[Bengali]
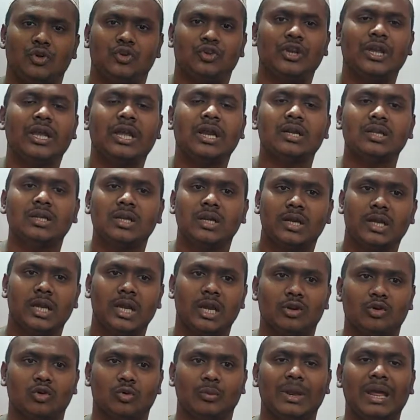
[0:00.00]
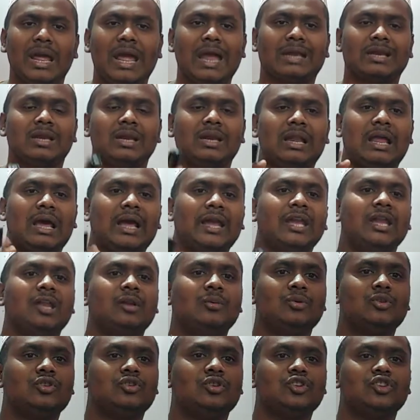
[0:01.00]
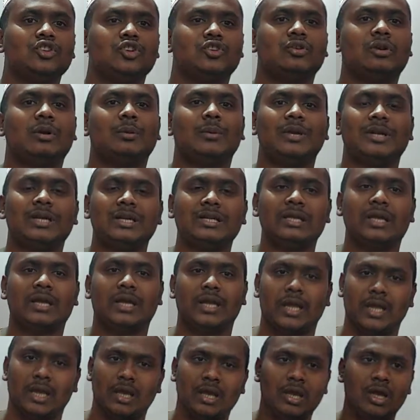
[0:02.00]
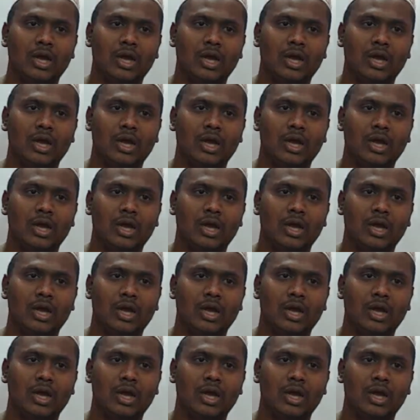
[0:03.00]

শিক্ষার্থীরা খেয়াল করবে একটা লাইনের ভিতরে যখন আমার কি থাকে